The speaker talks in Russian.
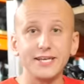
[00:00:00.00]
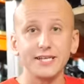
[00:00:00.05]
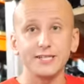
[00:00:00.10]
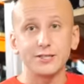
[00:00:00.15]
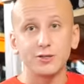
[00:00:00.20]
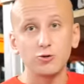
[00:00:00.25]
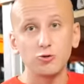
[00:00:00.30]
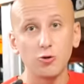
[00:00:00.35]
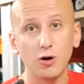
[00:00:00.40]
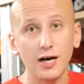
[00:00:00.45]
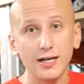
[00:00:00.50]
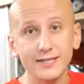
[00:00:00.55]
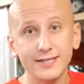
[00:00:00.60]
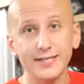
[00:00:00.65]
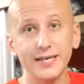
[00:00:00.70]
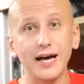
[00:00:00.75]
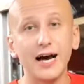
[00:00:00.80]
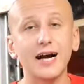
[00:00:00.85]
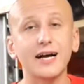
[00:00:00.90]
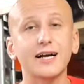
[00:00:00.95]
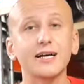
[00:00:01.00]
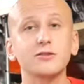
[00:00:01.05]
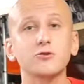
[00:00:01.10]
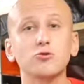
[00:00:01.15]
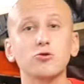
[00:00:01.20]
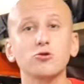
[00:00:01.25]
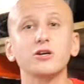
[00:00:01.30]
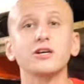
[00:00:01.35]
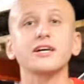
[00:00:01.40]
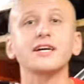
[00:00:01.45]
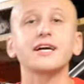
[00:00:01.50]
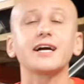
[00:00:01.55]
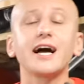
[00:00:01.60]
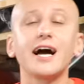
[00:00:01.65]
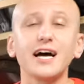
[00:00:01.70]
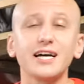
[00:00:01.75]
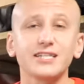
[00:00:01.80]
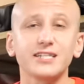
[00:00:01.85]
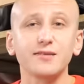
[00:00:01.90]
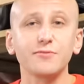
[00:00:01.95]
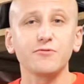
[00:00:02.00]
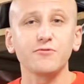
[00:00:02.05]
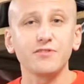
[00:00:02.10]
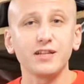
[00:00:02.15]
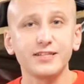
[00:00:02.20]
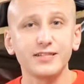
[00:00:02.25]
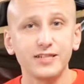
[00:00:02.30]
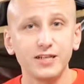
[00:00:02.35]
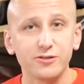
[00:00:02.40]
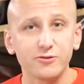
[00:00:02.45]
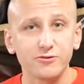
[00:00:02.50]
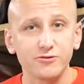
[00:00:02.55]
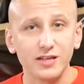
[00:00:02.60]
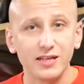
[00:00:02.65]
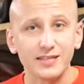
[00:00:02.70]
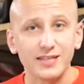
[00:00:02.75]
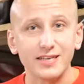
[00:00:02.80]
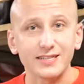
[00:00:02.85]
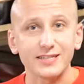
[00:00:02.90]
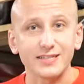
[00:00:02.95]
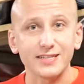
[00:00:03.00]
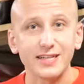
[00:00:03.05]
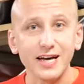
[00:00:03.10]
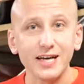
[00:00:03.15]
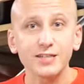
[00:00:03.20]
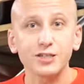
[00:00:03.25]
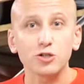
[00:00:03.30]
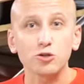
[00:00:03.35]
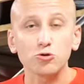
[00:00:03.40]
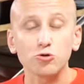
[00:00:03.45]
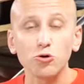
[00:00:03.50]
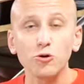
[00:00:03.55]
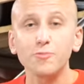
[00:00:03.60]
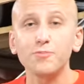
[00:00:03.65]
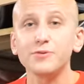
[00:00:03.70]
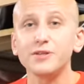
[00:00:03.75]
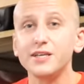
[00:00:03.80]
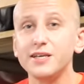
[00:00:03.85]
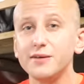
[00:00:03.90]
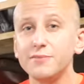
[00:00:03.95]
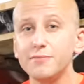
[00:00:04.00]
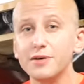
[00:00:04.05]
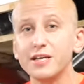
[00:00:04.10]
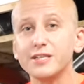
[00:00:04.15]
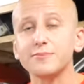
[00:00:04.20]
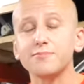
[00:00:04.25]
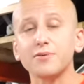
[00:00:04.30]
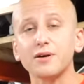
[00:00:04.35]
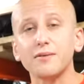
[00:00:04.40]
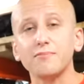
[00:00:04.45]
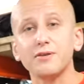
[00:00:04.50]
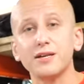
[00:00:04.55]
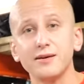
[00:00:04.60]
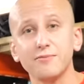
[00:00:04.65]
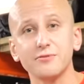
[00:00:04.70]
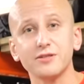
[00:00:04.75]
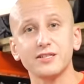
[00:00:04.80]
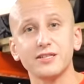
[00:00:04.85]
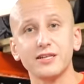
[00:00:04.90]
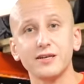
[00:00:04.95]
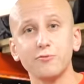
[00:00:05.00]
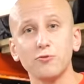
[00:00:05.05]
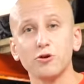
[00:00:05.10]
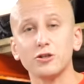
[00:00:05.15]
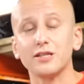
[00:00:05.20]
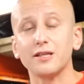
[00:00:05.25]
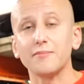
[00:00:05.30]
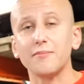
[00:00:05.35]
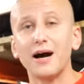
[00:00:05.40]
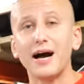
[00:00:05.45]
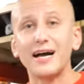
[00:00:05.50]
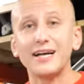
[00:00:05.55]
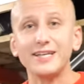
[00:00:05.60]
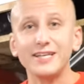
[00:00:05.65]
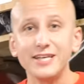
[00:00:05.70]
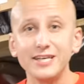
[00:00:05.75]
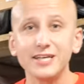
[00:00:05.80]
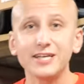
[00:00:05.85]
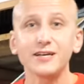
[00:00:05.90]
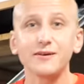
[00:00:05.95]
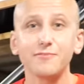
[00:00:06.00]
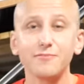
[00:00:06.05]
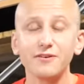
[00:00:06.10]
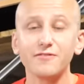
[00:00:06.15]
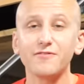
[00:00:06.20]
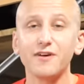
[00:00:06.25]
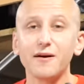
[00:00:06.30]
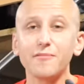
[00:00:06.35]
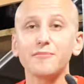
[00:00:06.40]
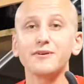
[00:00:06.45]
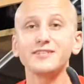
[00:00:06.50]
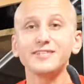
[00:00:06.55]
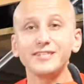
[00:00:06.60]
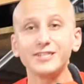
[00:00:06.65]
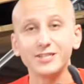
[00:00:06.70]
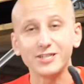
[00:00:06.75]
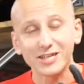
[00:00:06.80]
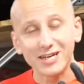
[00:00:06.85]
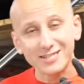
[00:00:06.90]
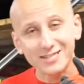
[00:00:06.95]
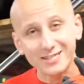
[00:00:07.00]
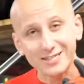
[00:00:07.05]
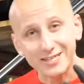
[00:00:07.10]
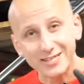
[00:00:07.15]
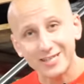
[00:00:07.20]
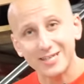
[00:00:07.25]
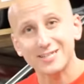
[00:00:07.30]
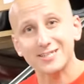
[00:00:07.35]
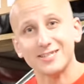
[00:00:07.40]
есть нюансы, о которых каждому владельцу надо знать, чтобы не иметь проблемы с ремонтом. О них мы вам сейчас и